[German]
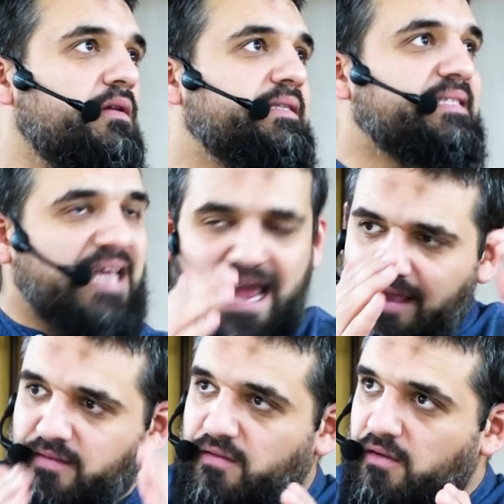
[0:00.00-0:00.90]

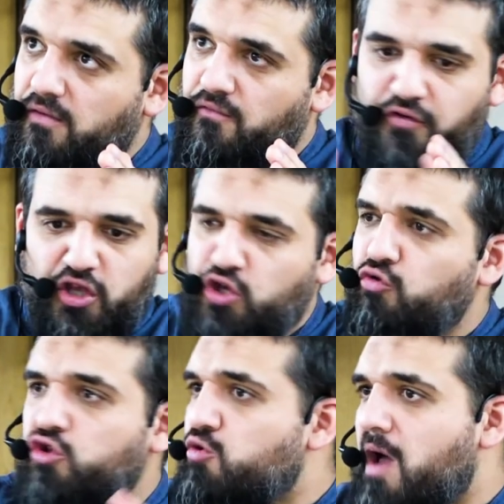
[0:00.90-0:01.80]
Zeit für die
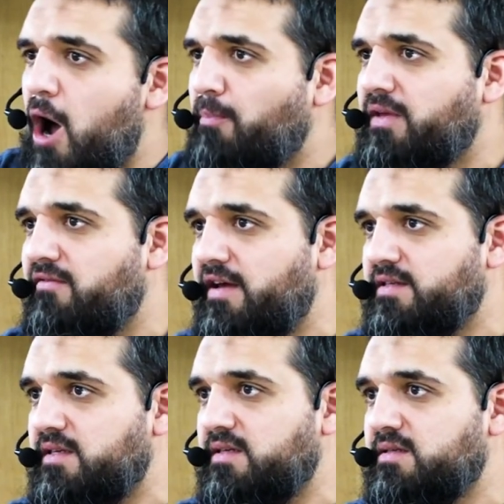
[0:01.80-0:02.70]
Juden überhaupt
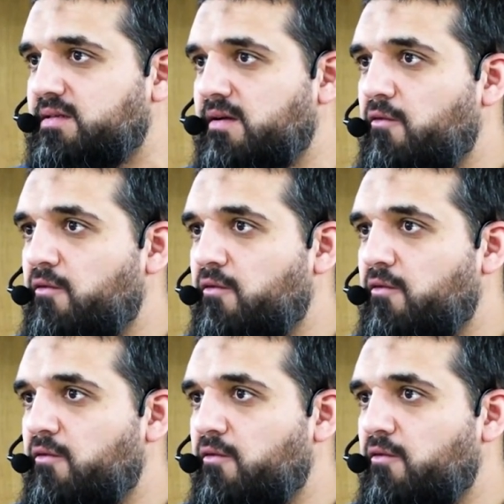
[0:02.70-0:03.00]
gewesen ist.